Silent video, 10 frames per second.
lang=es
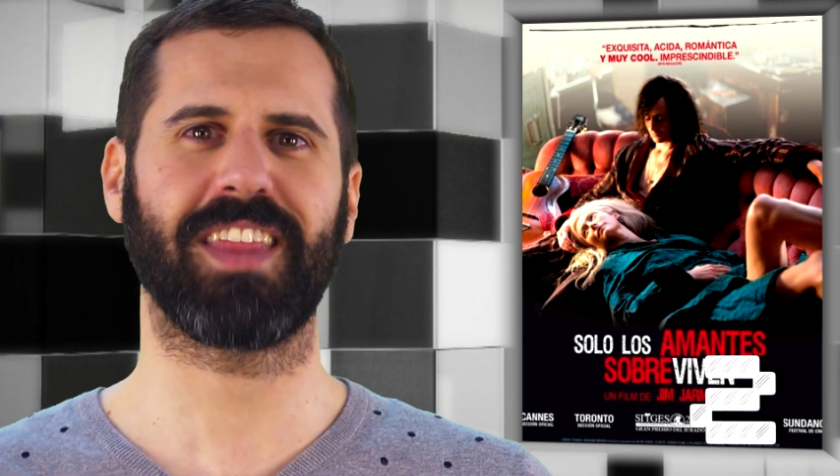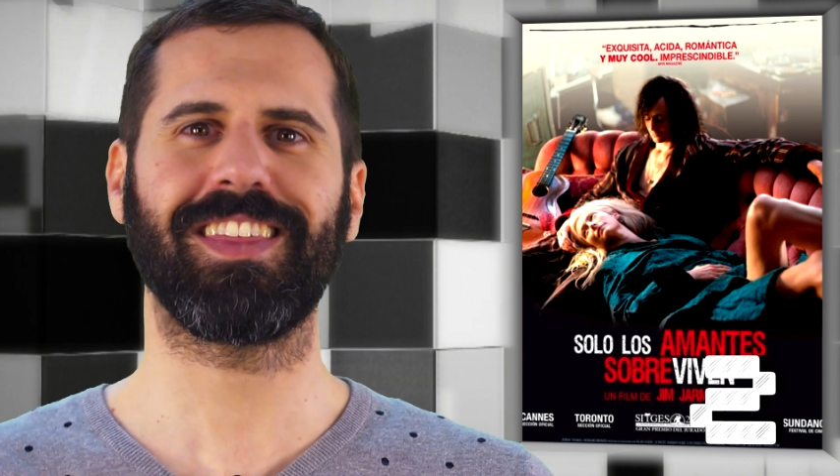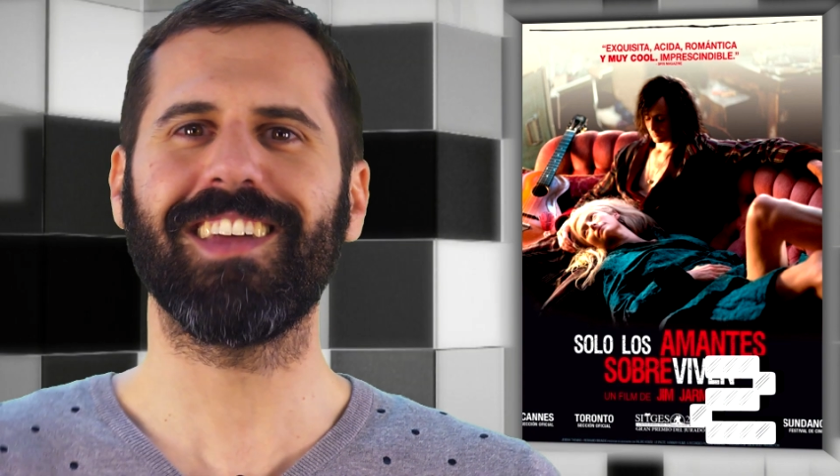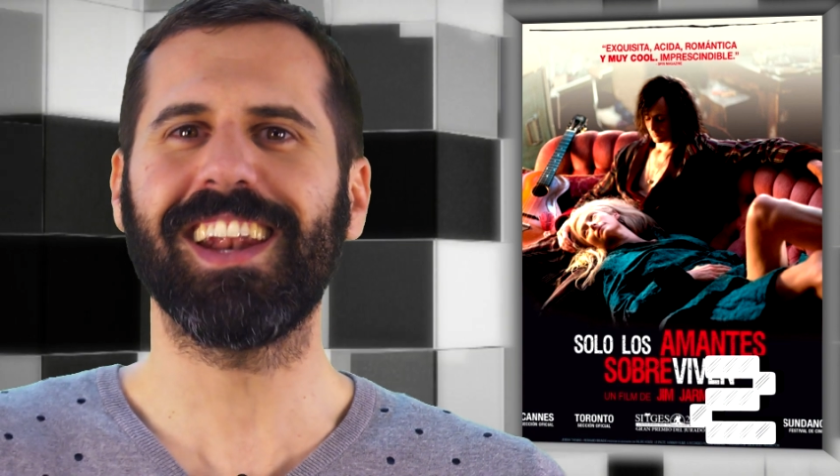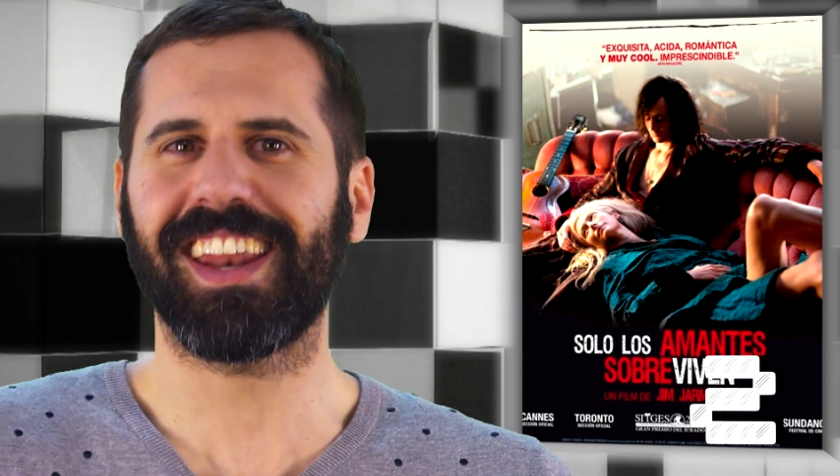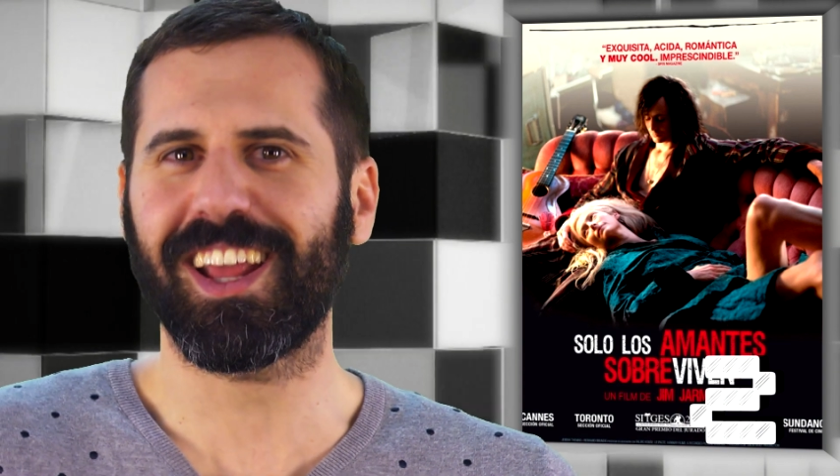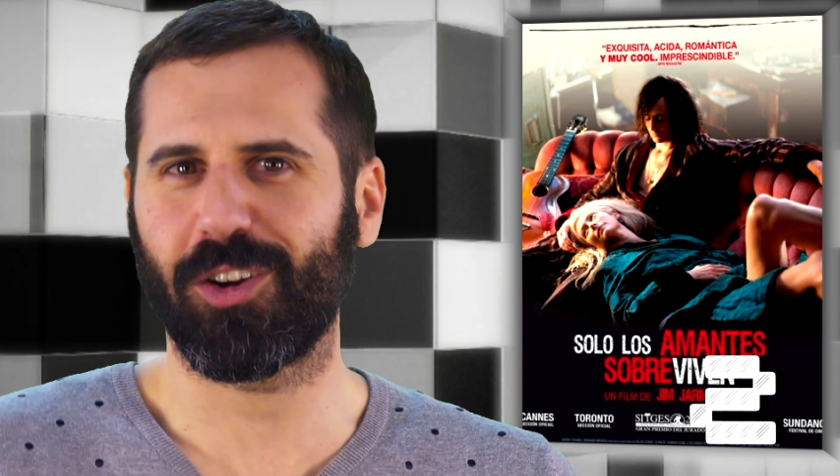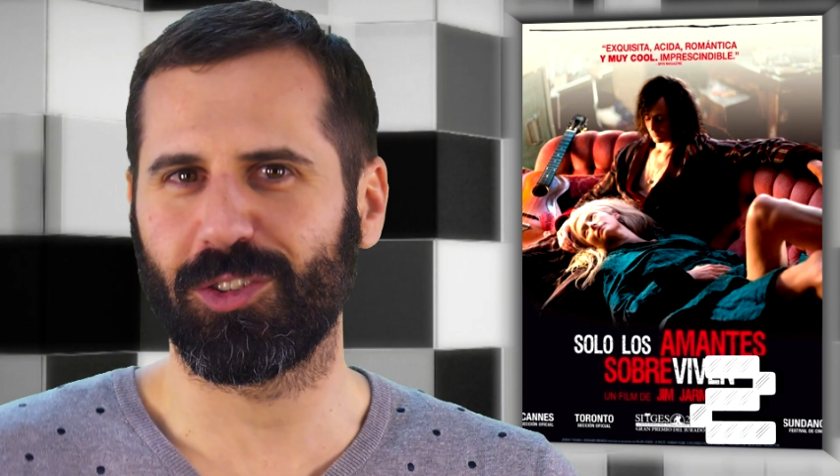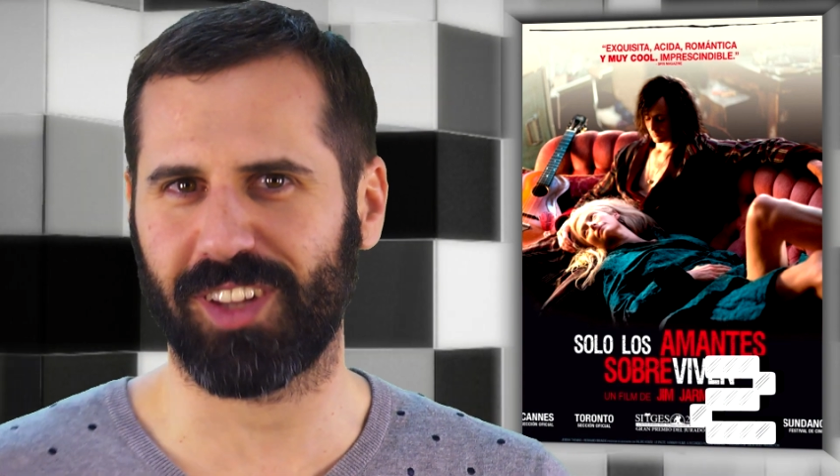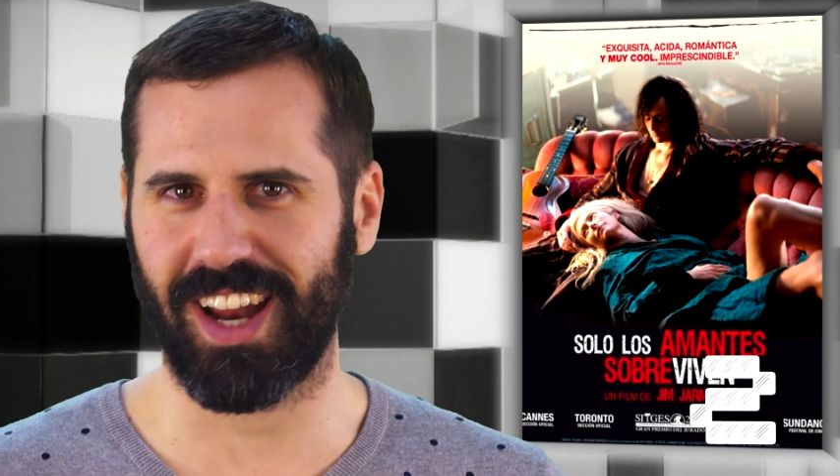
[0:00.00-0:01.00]
deciden
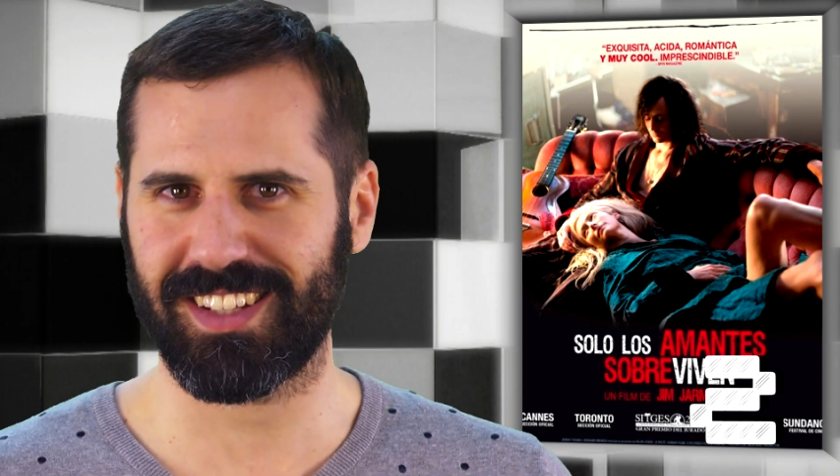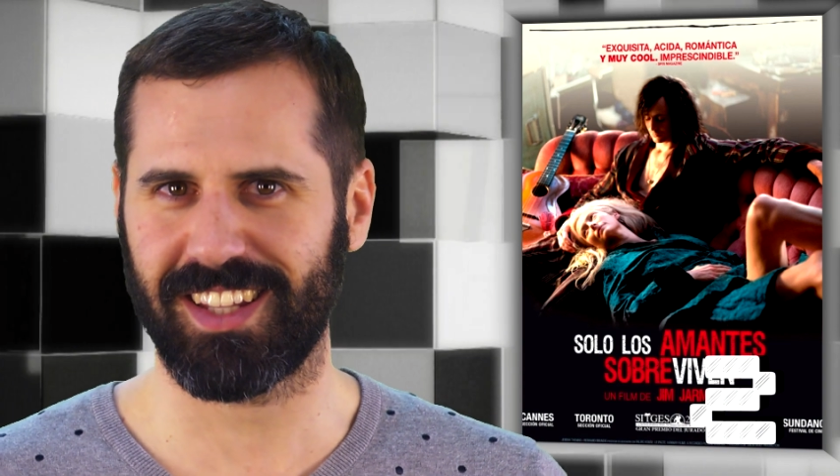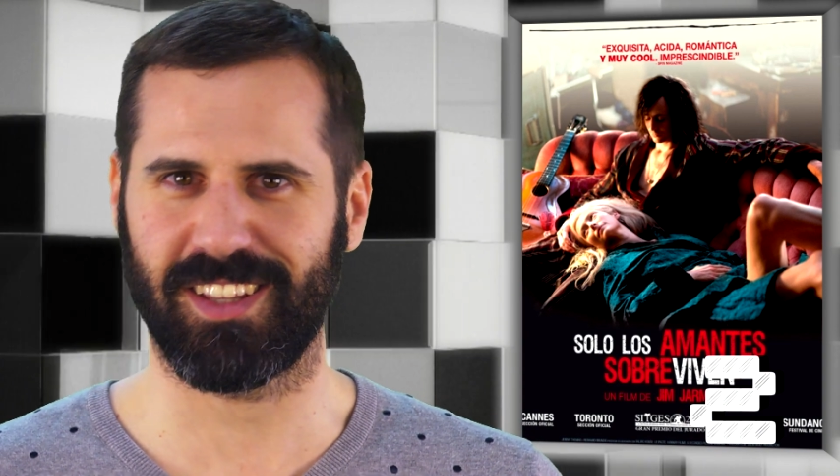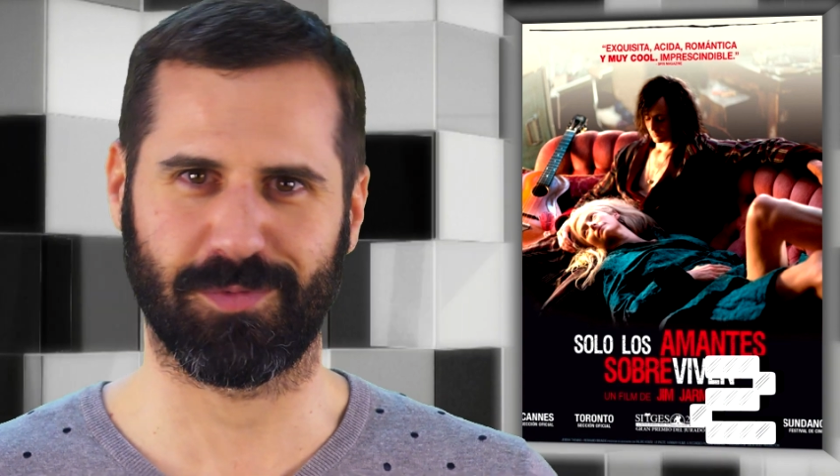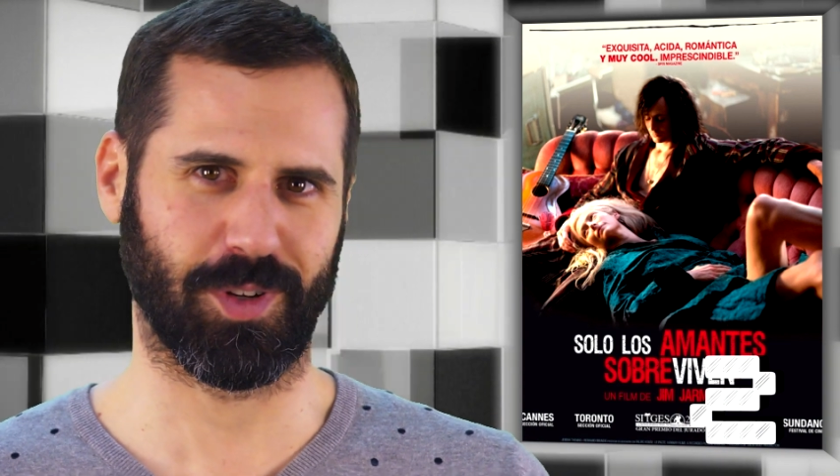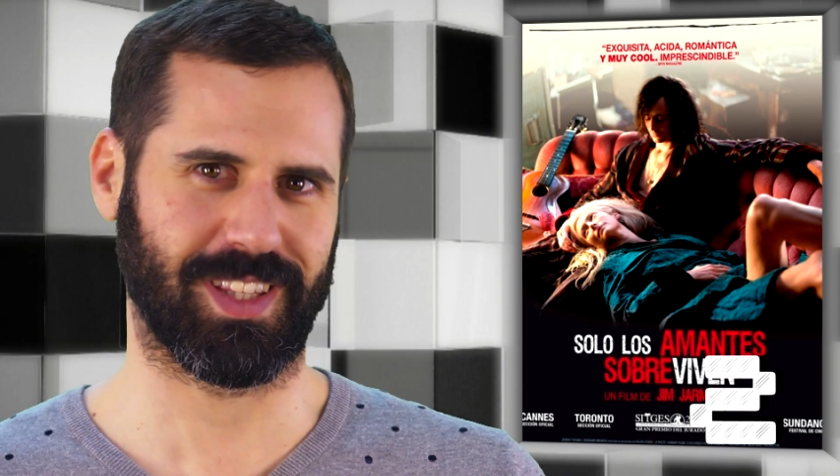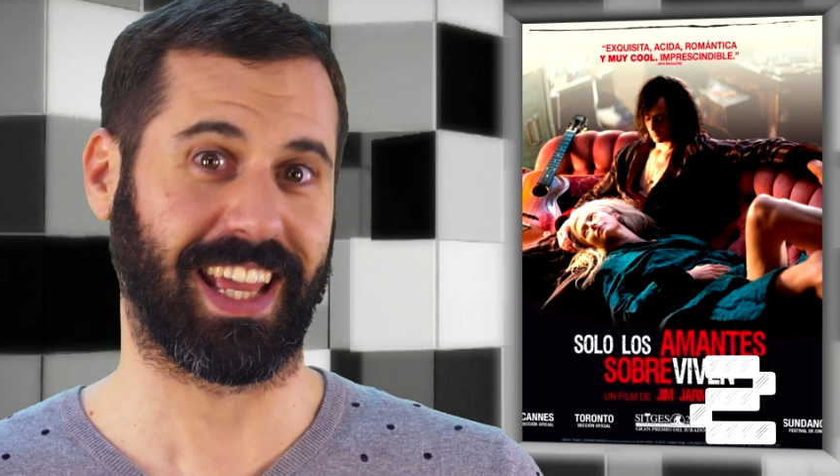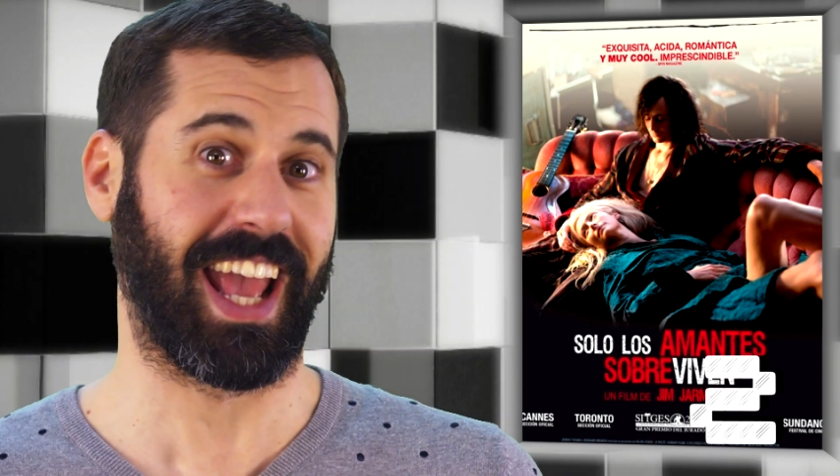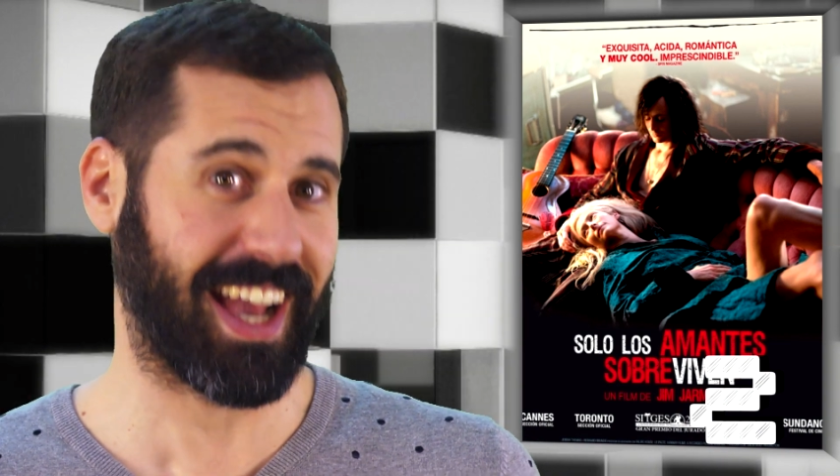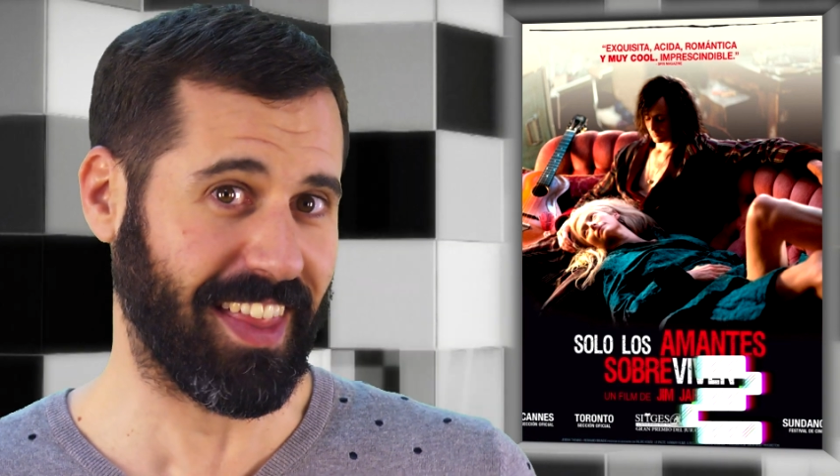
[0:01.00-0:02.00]
reencontrarse después
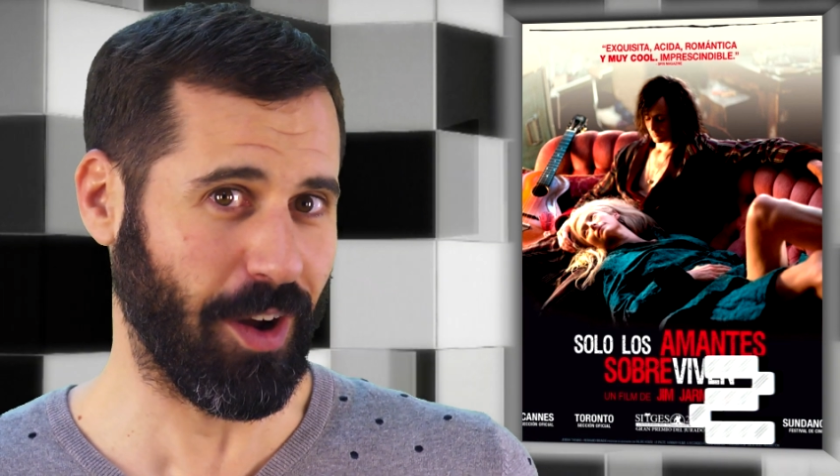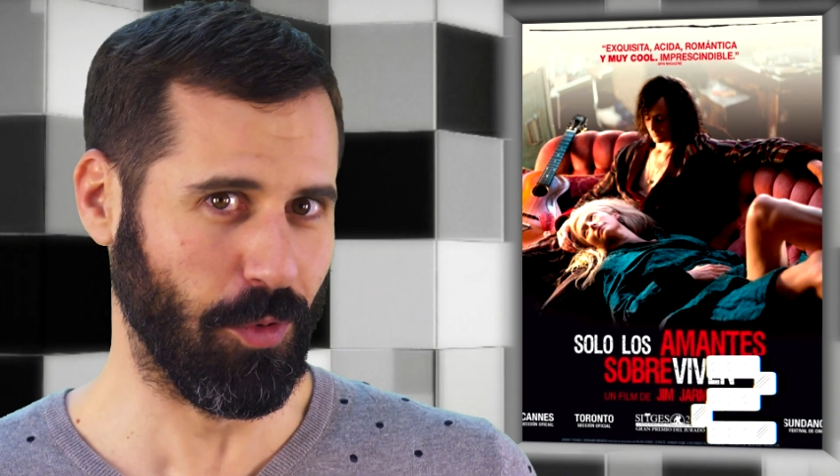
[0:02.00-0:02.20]
de que cada